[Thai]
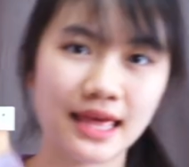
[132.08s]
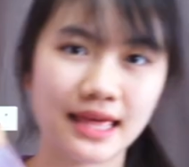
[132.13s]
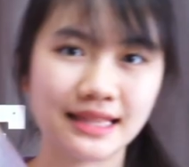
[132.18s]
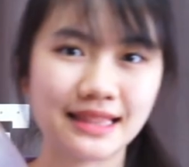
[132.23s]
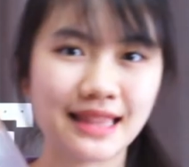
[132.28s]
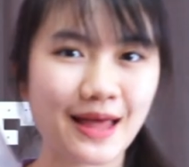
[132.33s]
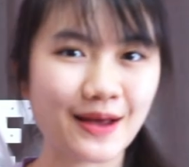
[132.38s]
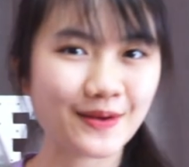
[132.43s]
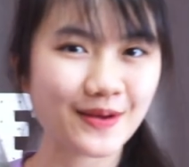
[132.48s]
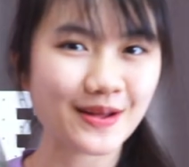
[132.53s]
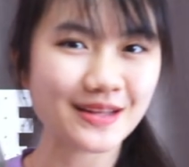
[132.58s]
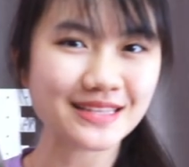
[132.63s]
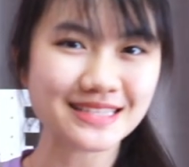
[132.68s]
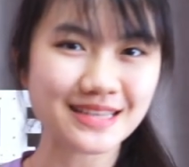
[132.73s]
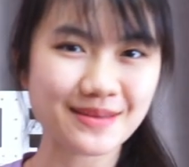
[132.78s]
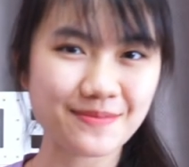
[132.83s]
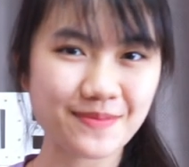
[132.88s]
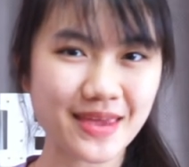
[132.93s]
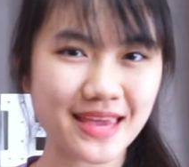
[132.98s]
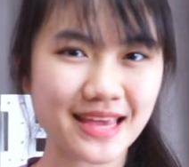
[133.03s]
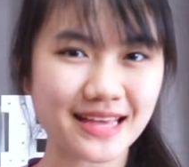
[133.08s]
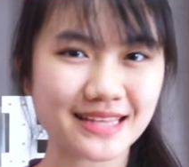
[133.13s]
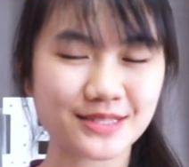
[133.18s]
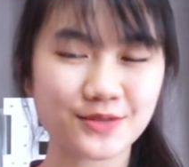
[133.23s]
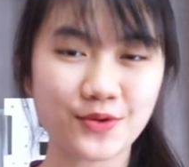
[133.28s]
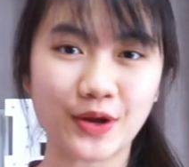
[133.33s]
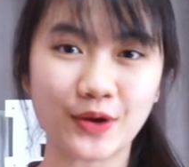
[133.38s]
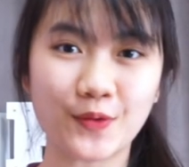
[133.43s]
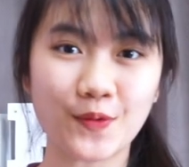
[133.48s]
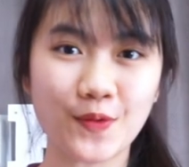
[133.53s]
แล้วก็จะมีส่
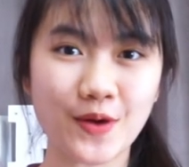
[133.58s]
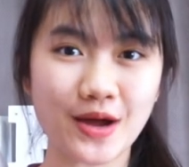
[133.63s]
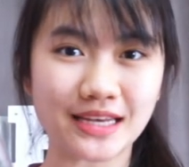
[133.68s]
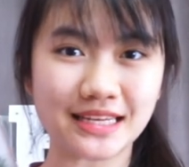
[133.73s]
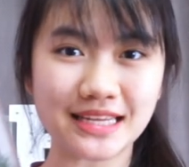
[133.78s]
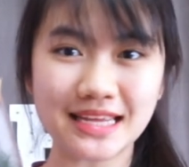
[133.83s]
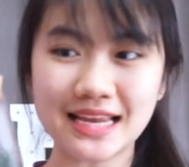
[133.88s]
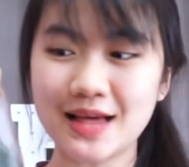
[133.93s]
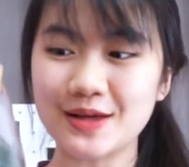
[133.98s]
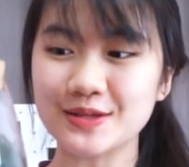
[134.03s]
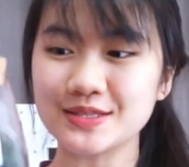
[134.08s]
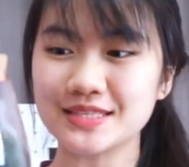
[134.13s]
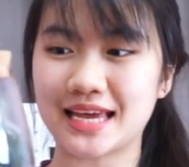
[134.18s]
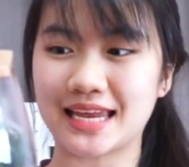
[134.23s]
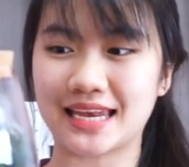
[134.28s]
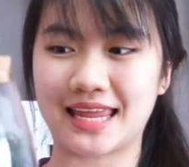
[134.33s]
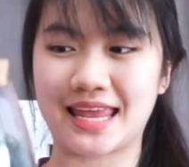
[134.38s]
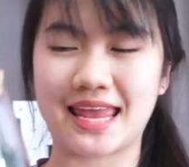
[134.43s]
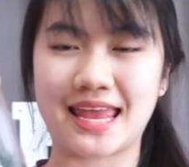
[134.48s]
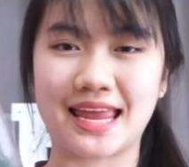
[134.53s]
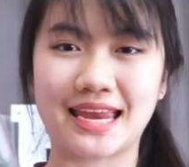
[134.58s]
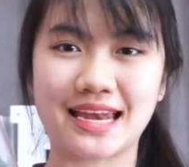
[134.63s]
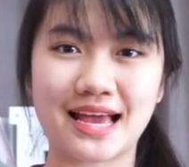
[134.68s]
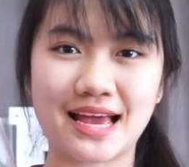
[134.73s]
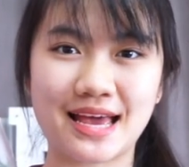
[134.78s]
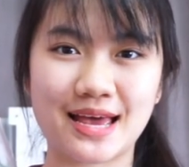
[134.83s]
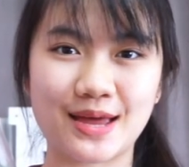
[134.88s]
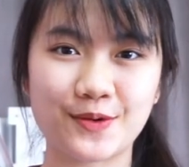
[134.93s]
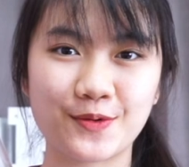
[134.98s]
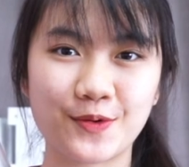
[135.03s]
วนขวดที่เราจัดเองนะ
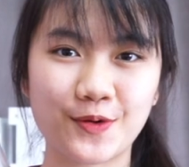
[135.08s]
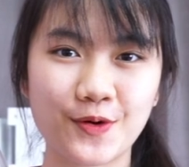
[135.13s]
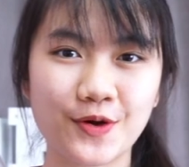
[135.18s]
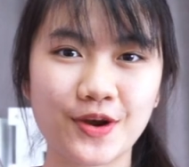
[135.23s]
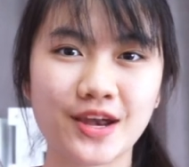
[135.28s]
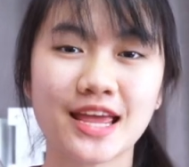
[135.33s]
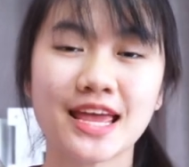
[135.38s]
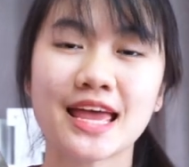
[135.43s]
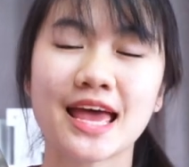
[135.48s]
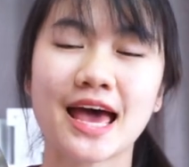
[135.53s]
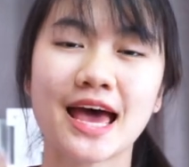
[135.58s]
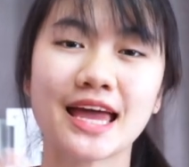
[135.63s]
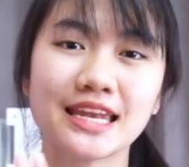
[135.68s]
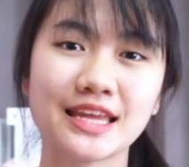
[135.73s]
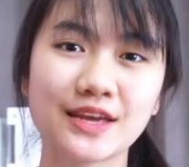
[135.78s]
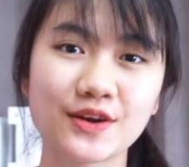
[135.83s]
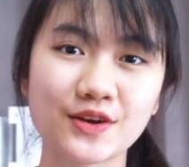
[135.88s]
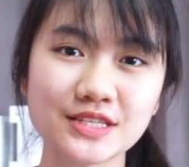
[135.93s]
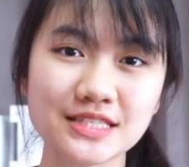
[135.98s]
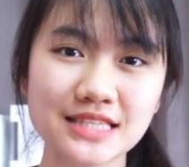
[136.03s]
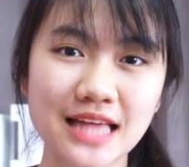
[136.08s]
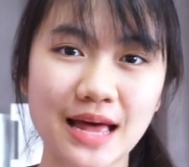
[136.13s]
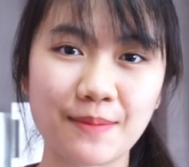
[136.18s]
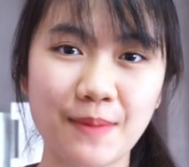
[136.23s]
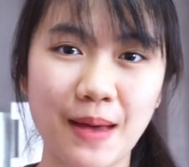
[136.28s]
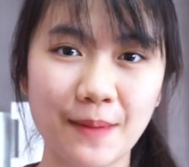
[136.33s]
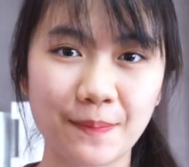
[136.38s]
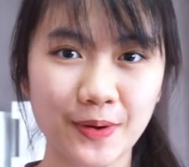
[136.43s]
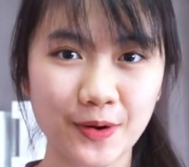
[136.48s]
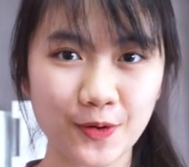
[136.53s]
คะ ทุกคนอันนี้ก็สา
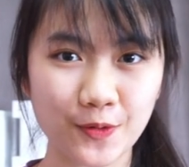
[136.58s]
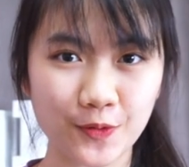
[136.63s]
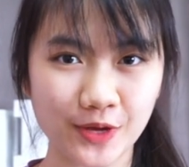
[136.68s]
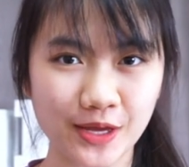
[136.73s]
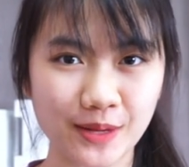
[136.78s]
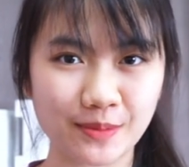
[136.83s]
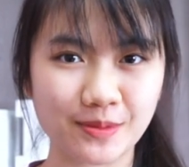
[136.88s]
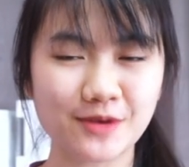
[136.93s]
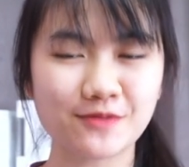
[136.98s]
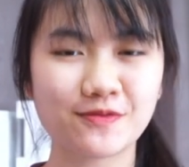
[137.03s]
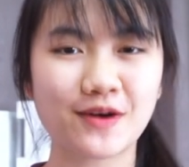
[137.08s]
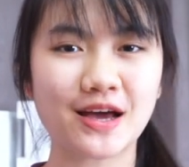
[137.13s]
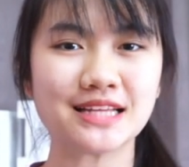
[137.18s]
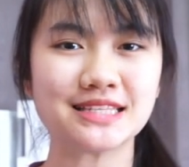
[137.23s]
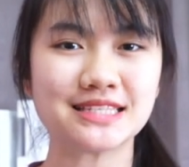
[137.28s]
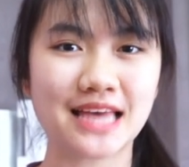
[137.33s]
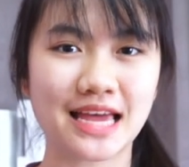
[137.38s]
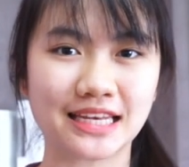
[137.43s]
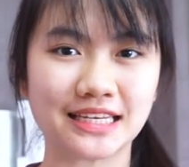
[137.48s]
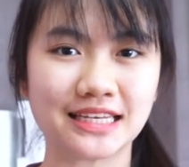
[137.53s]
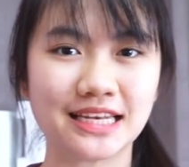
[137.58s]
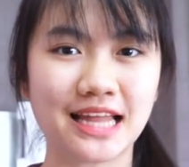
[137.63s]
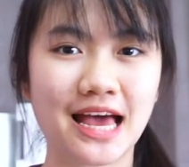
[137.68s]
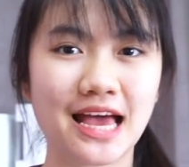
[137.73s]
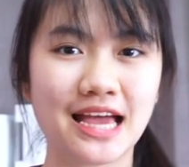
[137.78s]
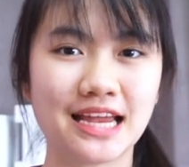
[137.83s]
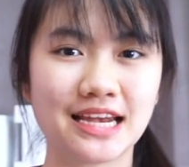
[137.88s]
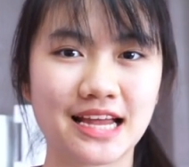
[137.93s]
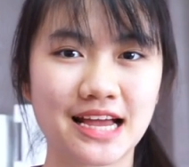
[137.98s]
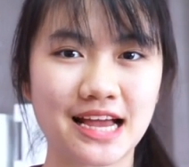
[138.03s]
มารถไปดูคลิปที่ฟ้าจัดได้
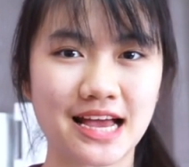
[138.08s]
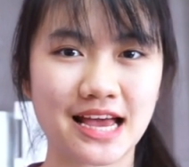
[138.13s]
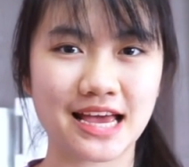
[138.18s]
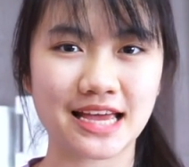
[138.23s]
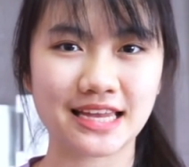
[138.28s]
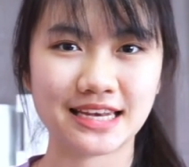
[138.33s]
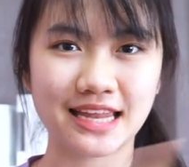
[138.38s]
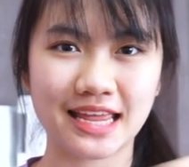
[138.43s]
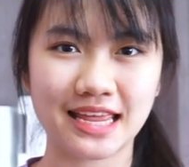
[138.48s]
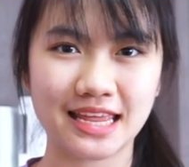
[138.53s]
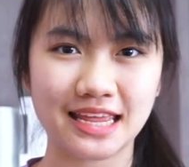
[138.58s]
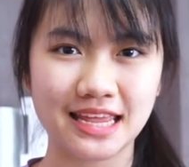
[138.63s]
นะคะ ใน